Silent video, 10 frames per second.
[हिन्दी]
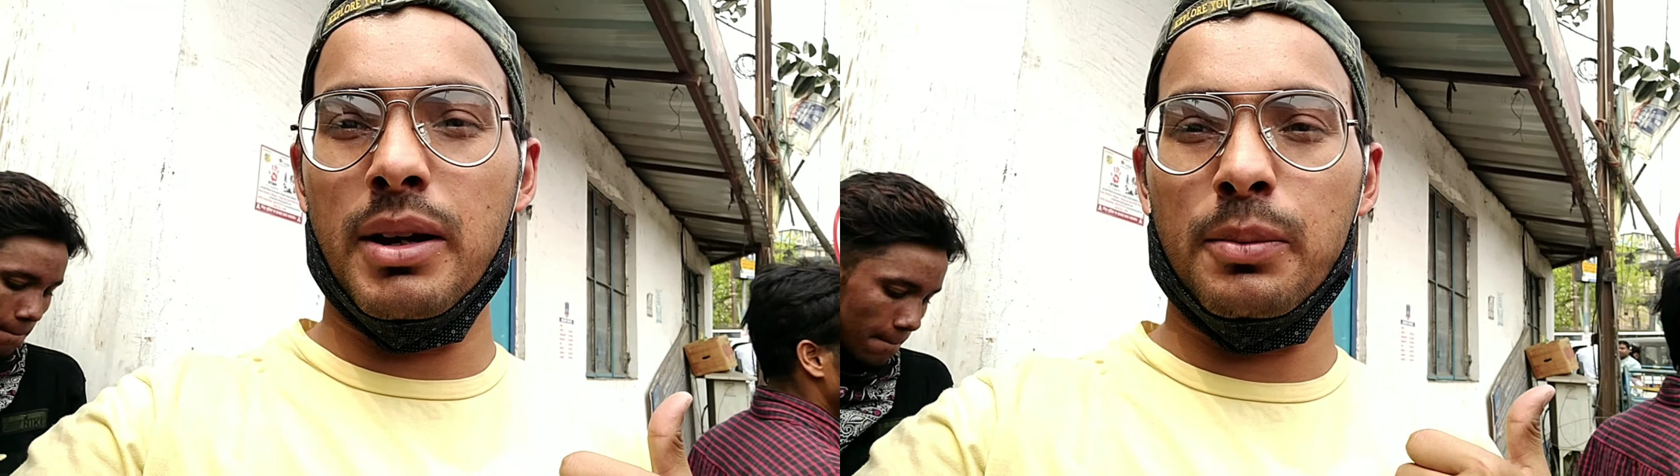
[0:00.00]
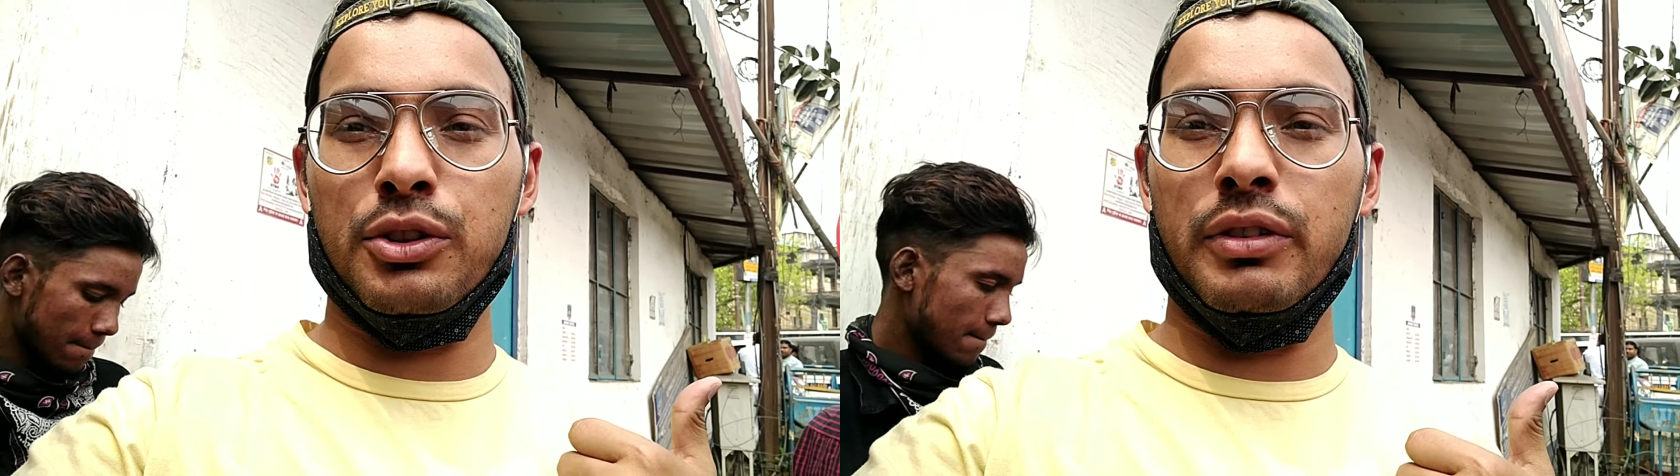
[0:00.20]

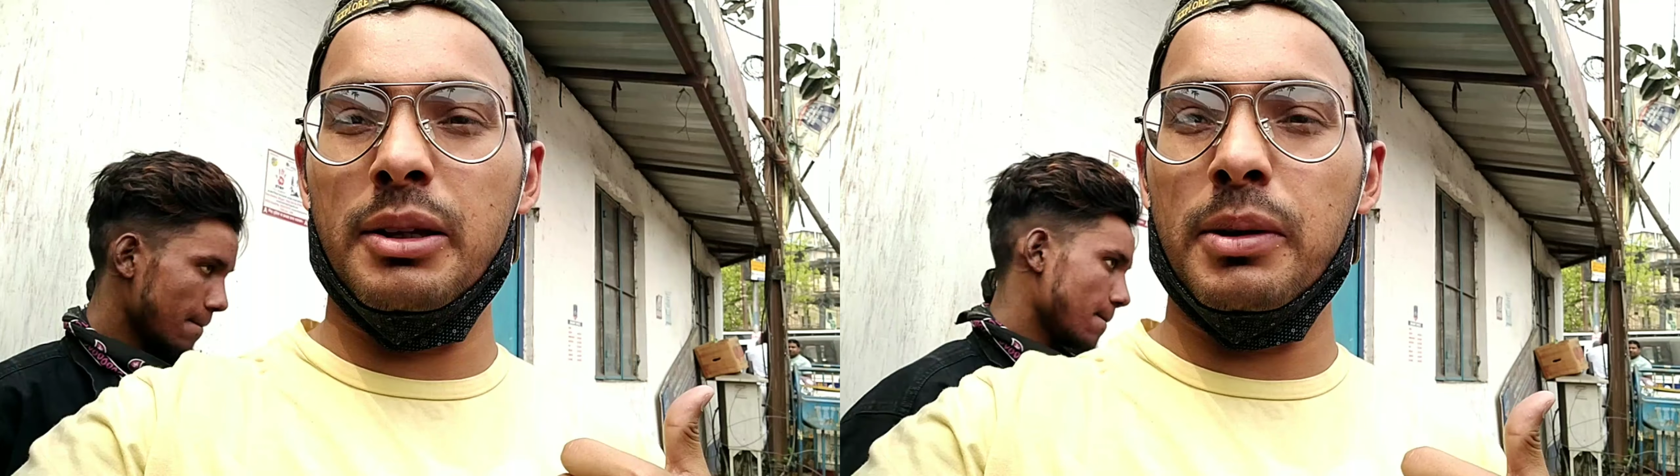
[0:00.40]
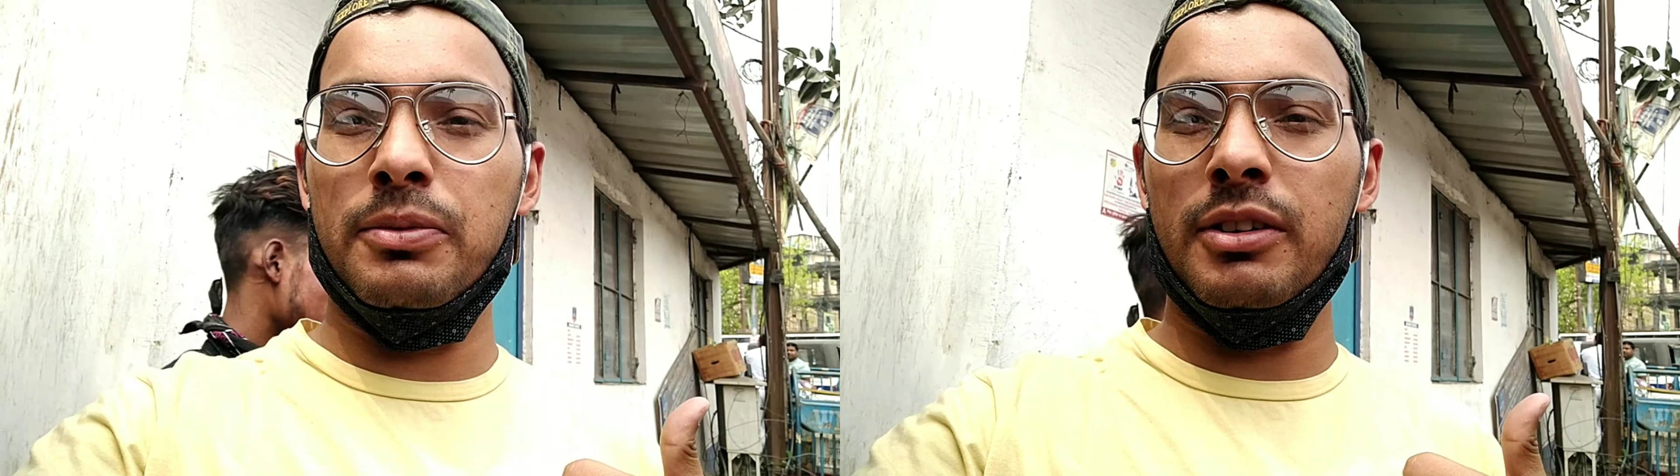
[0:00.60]
मैं आपसे वहीं
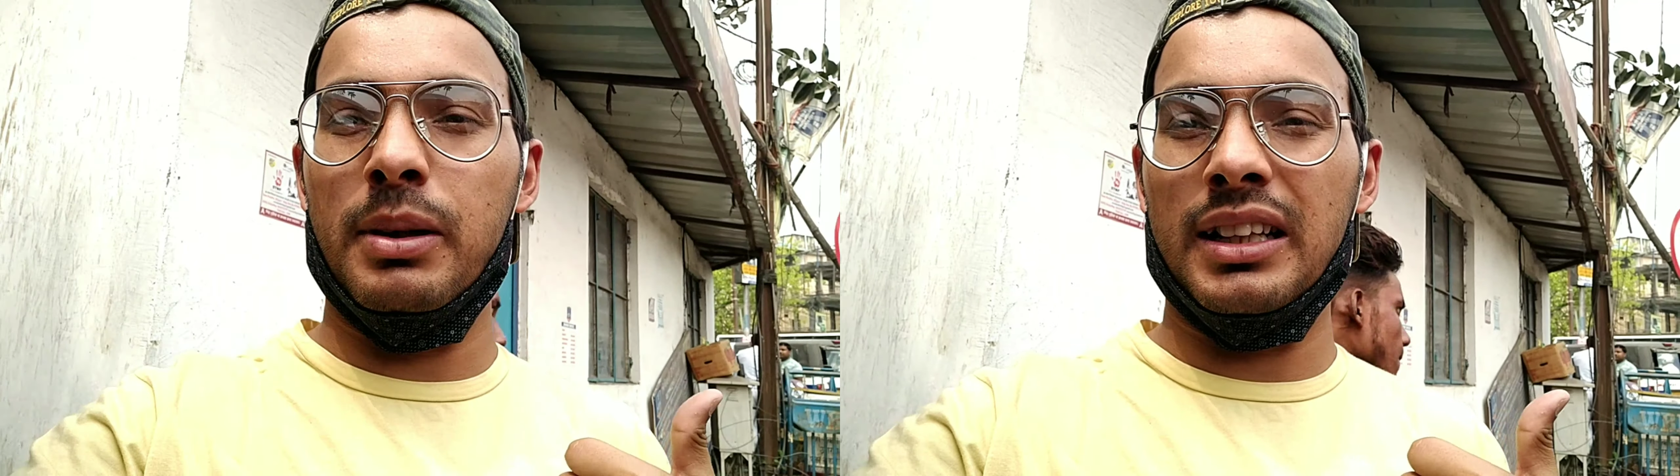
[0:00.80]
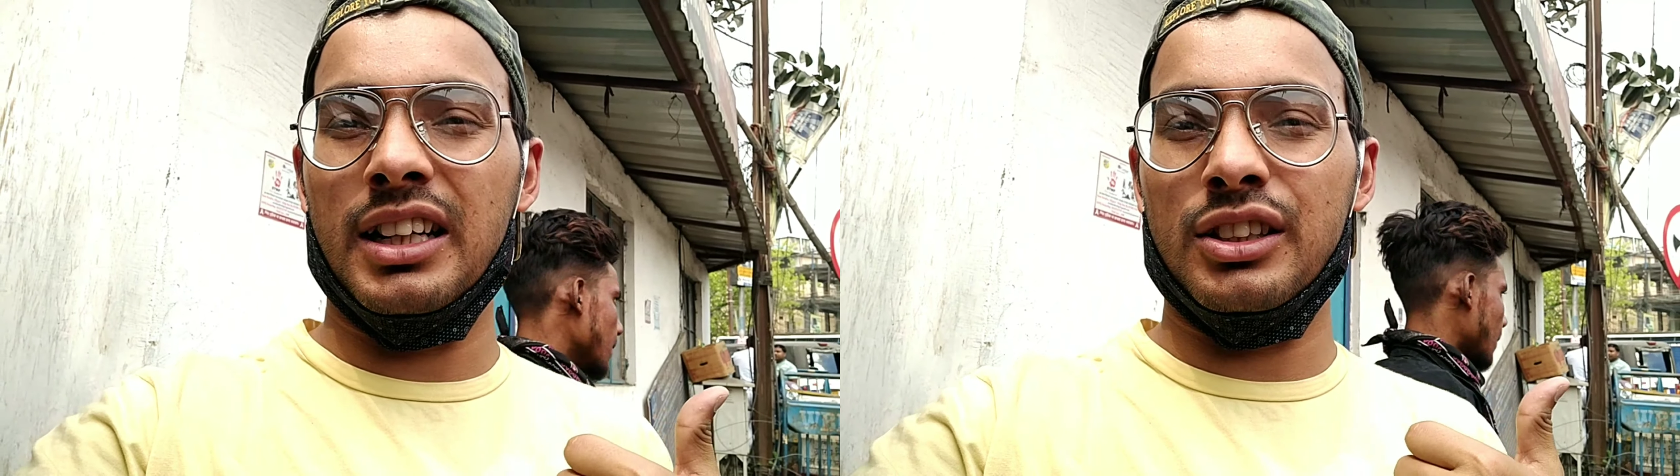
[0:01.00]
पर फिर
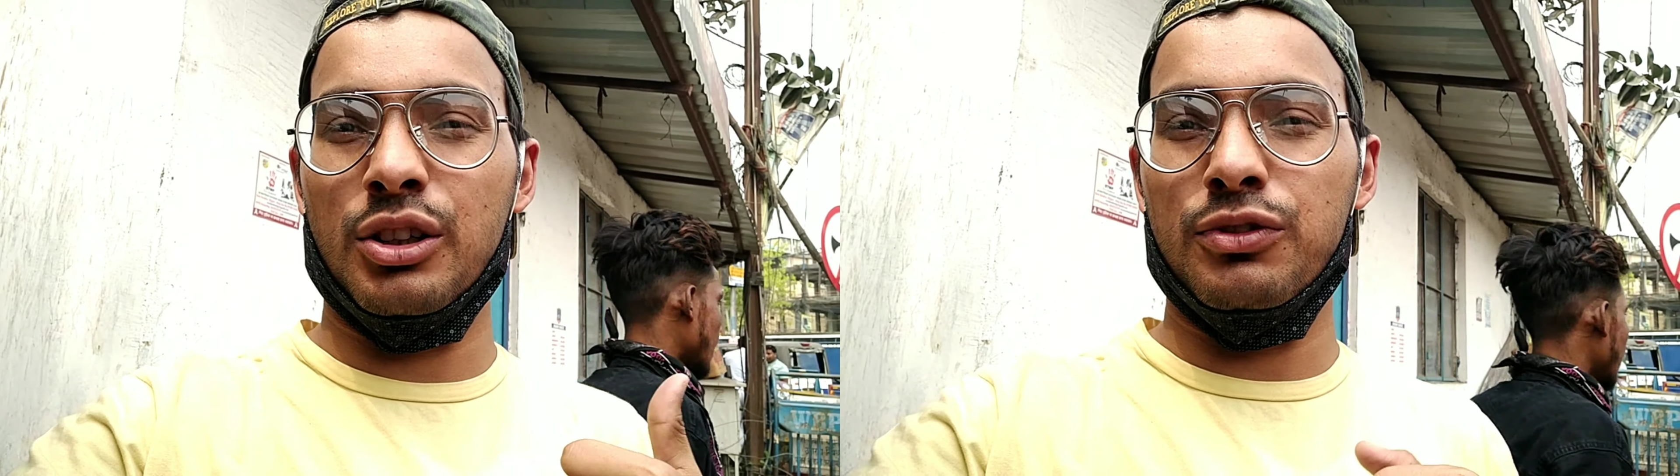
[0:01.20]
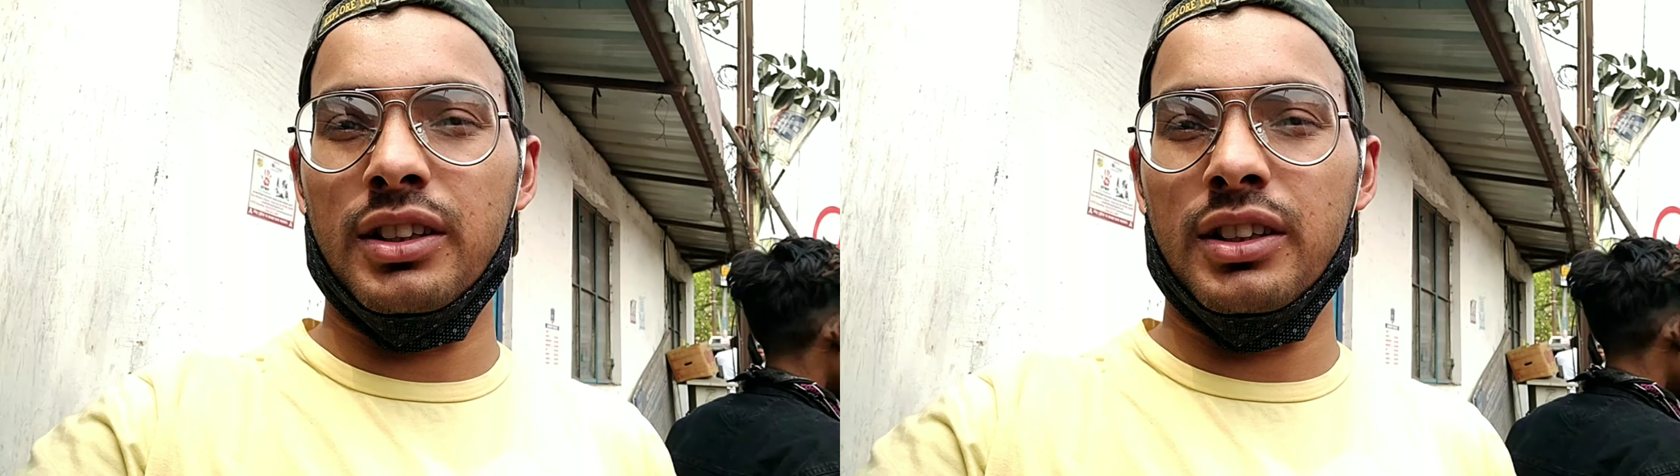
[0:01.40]
बात करता हूँ